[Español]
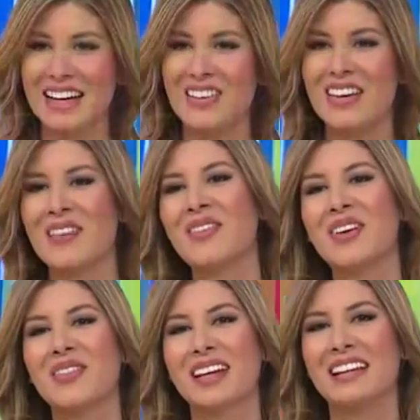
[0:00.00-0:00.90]
Una
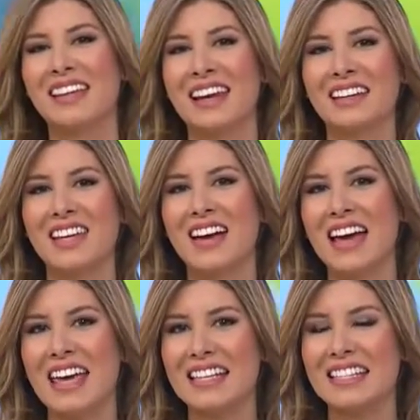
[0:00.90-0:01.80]
muy buena alternativa
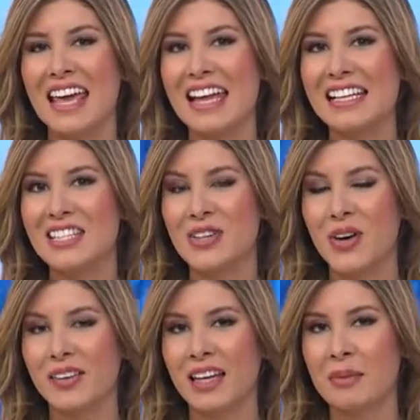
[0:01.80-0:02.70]
es el
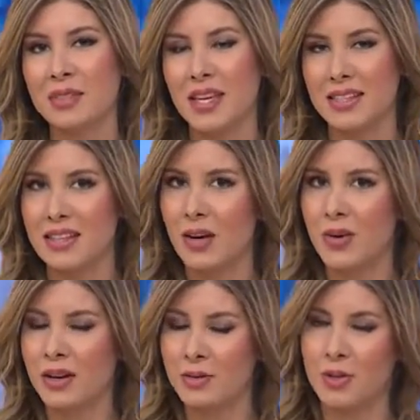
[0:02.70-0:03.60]
yoga. Y tenemos a esta
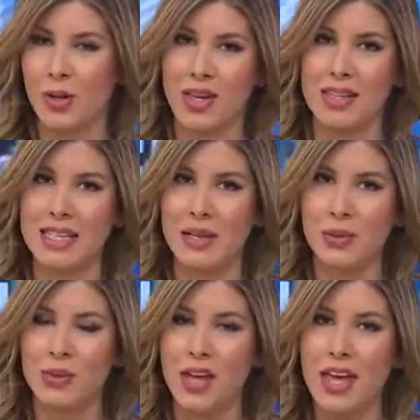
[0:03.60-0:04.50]
hora en un bloque de
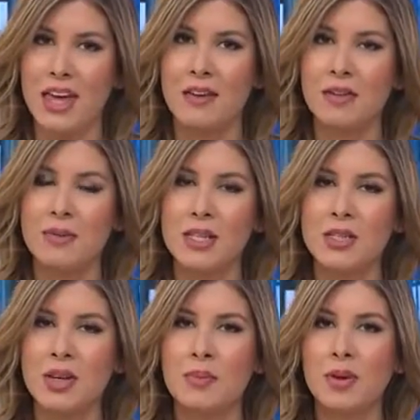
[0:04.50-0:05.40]
salud
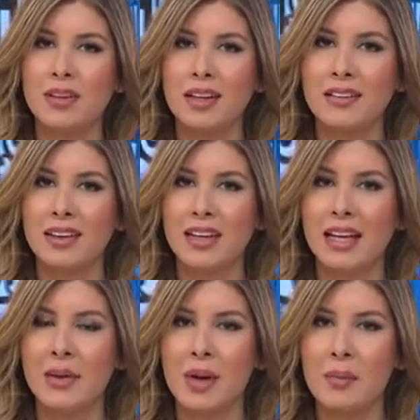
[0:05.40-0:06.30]
información importante de
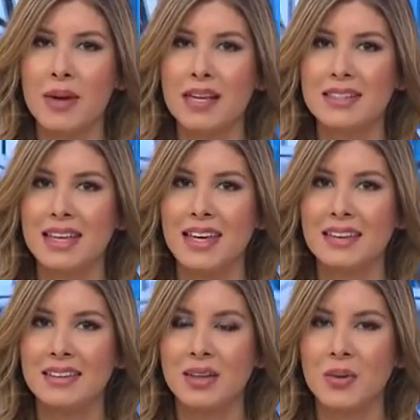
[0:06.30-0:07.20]
la nueva EPS,
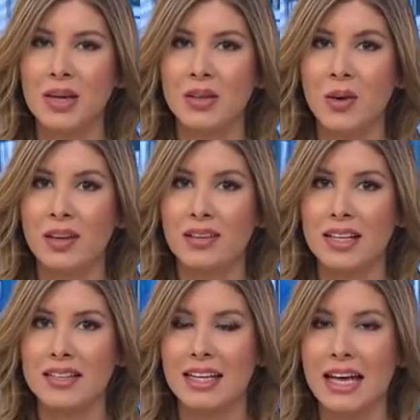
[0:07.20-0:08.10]
Gente Cuidando Gente
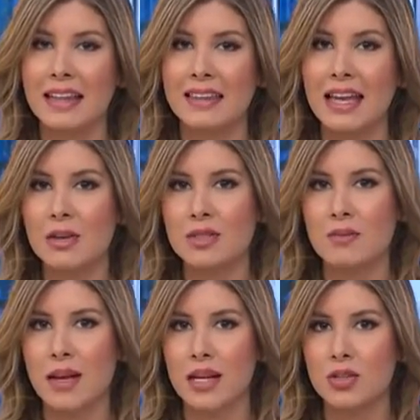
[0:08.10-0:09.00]
acerca de los
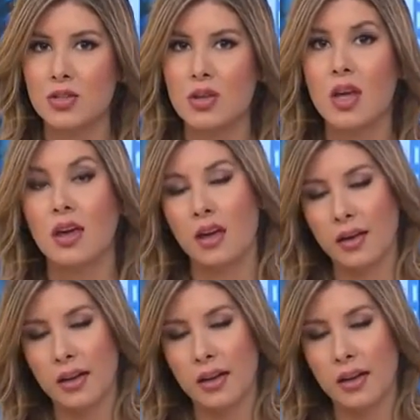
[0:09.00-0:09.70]
embarazos en